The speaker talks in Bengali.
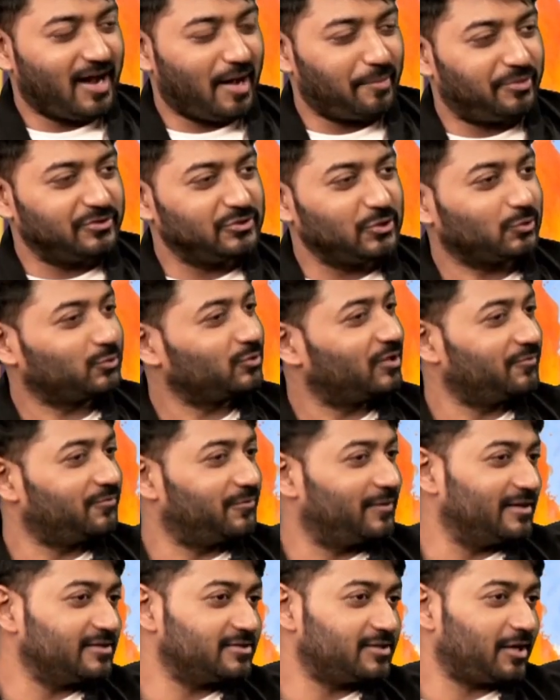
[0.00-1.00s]
আপনি যতটা
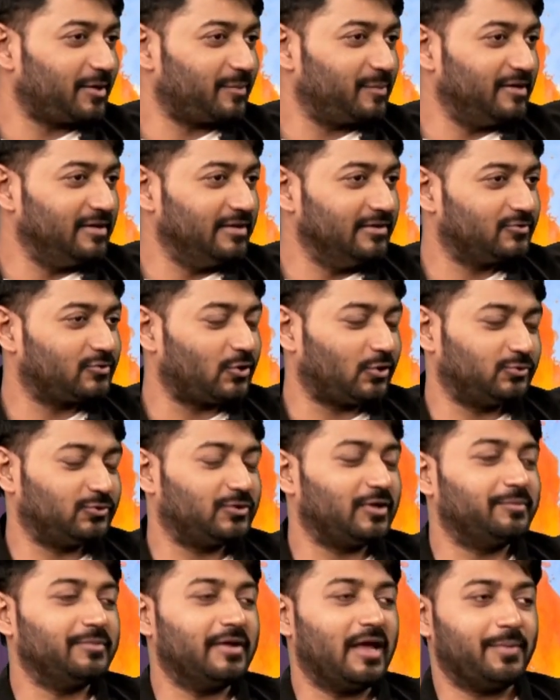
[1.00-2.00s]
ফ্রেশ থাকবেন
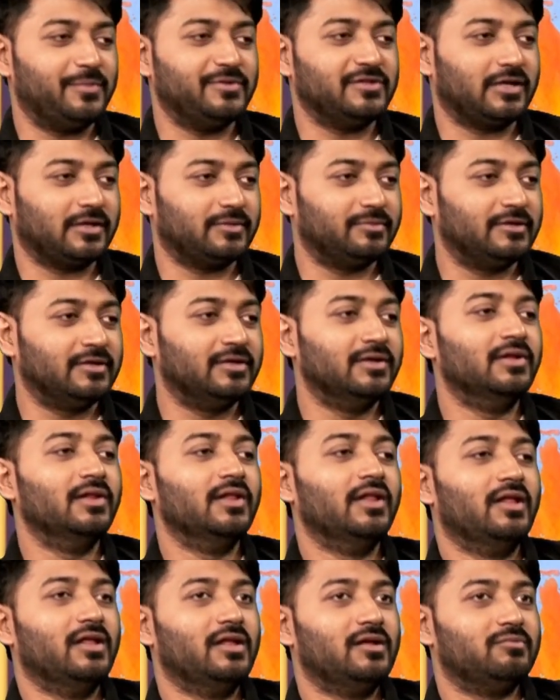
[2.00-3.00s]
ততটা আপনি হ্যাপি থাকবেন
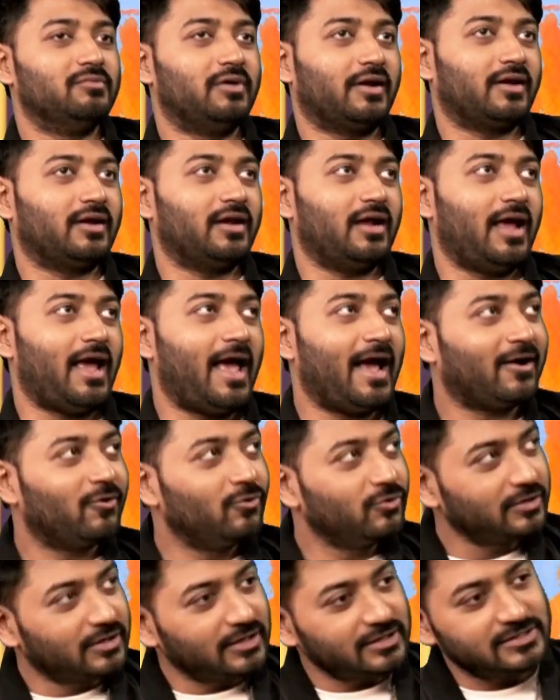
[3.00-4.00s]
বাট
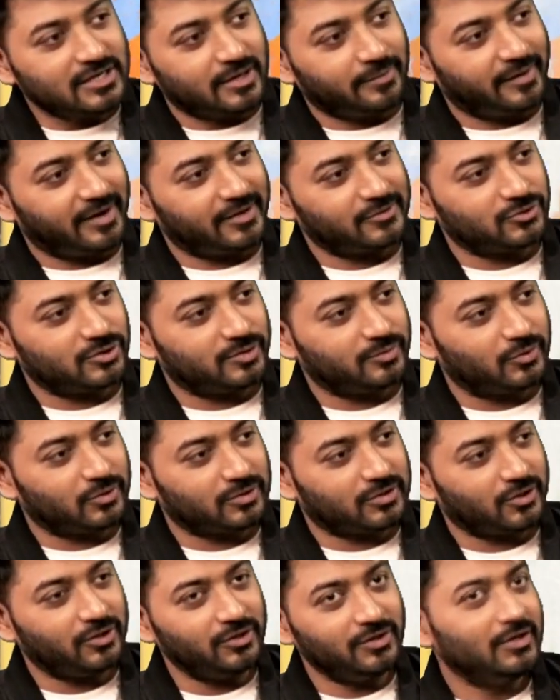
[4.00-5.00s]
এখনকার জামানায় যদি
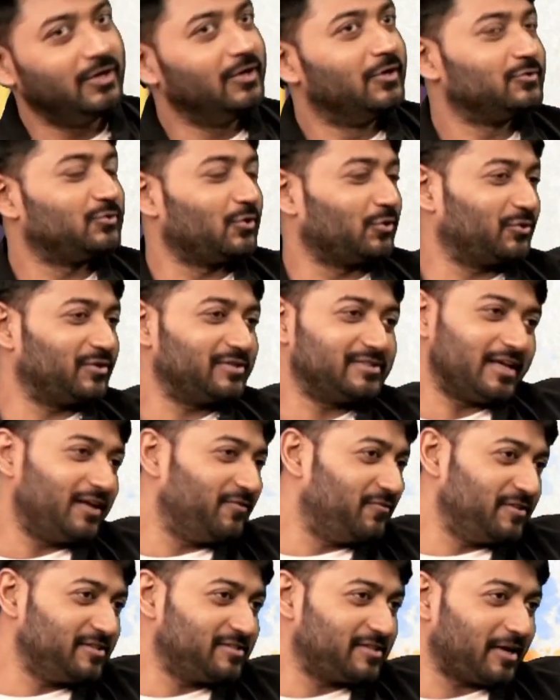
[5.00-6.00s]
বলতে হয় যতটা
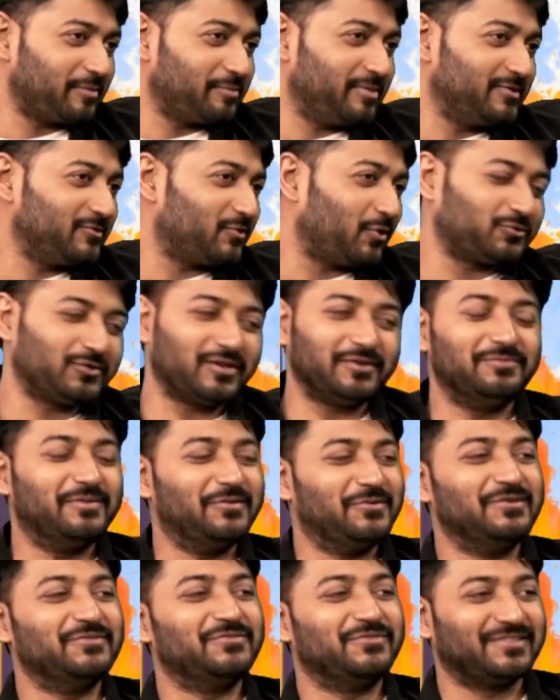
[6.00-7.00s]
সেলফিশ থাকবেন ততটা
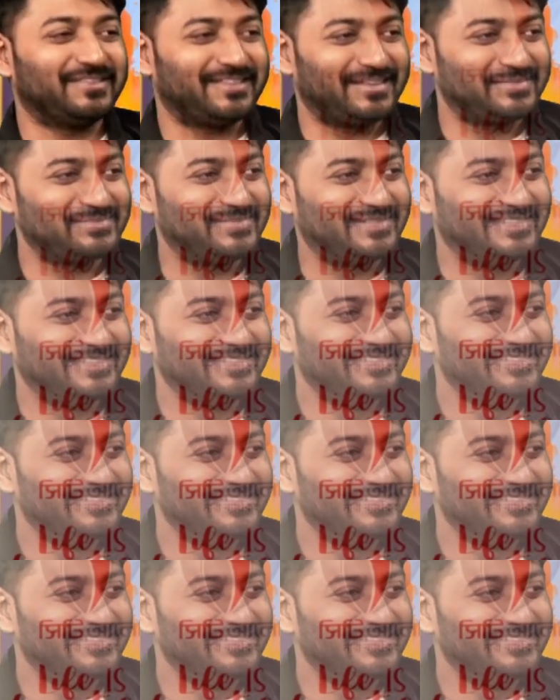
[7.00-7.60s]
বিউটিফুল থাকবেন